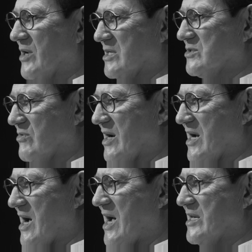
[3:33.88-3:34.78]
na sua
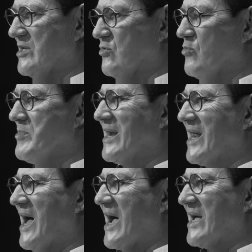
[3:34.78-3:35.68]
carne o
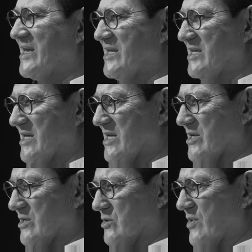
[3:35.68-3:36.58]
milagre
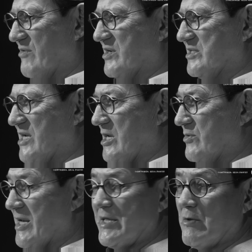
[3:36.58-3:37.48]
do
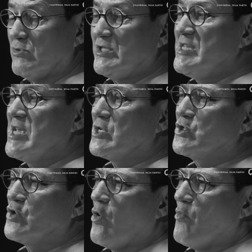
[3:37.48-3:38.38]
Evangelho. Ele não tinha
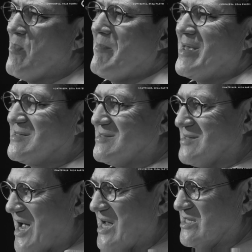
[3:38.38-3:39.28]
só uma
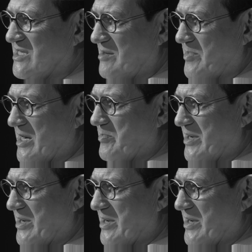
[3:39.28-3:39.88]
mensagem para